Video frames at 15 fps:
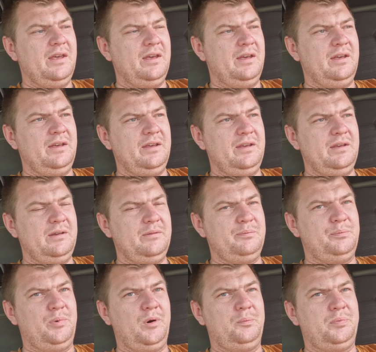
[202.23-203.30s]
e,
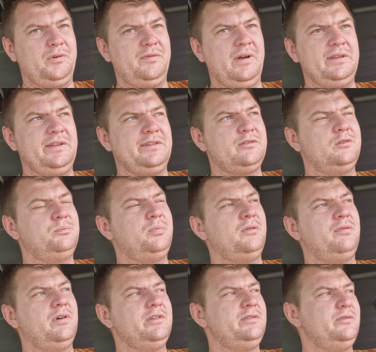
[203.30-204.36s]
bo prowadzę skup
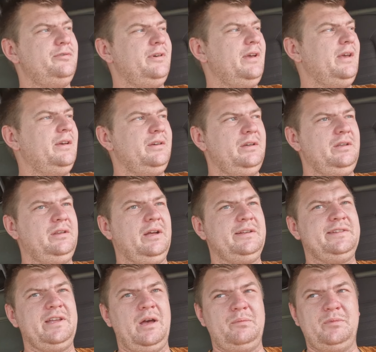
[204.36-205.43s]
owoców i tak
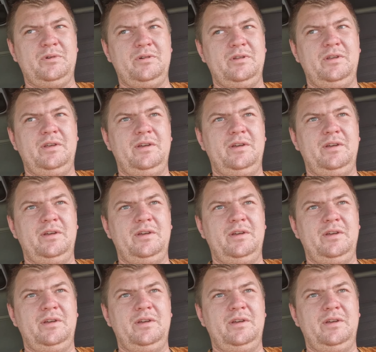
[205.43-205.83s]
samo.